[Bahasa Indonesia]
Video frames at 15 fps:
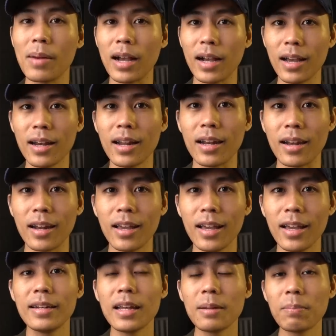makanan.
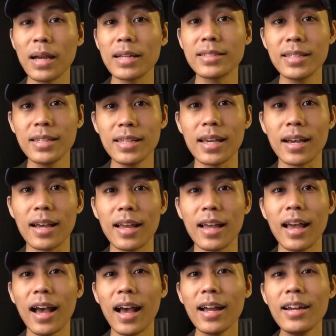Dan pastinya
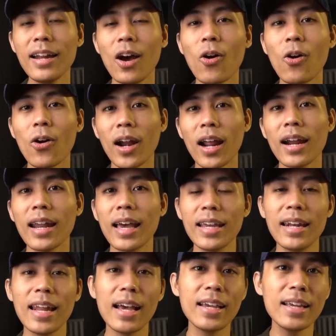ada orang
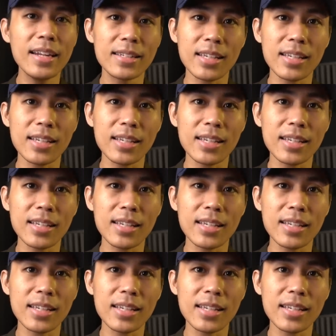lain lagi di